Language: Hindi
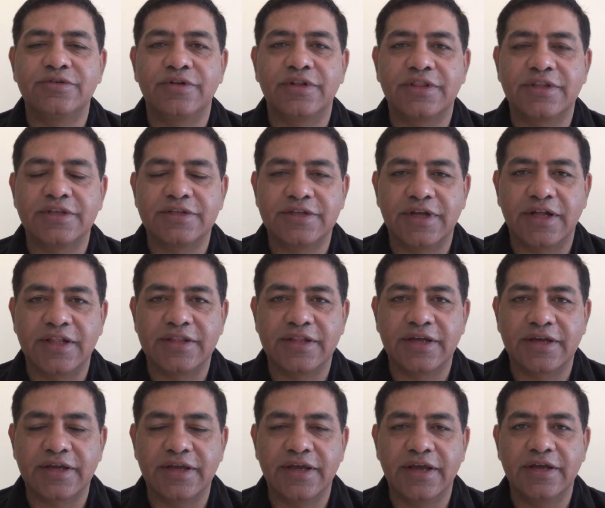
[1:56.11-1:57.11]
उनतीस साल
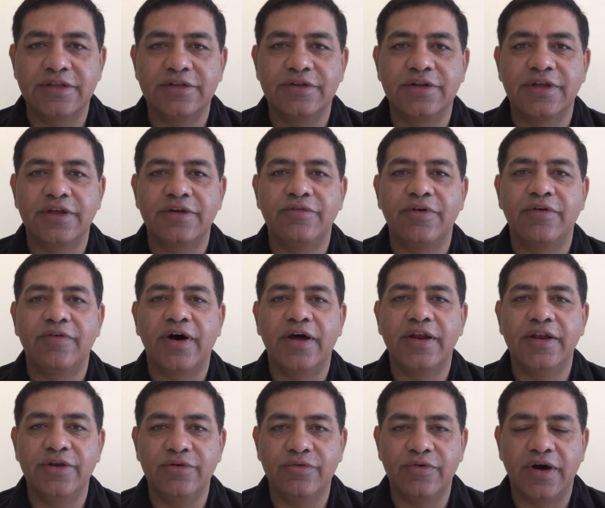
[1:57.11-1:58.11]
तक के हैं जिनकी विवाह
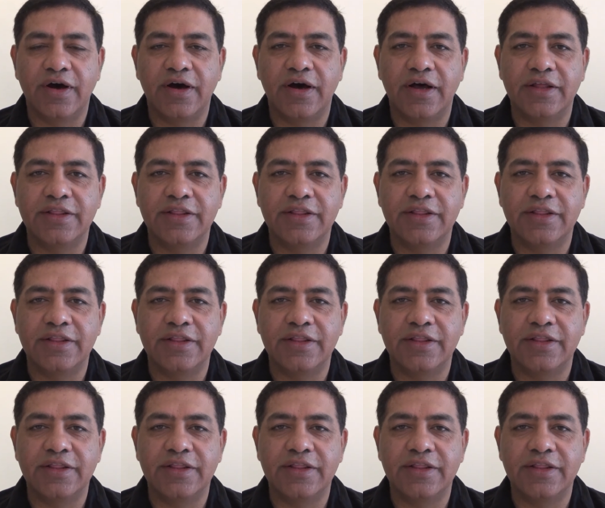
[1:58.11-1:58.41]
नहीं हुआ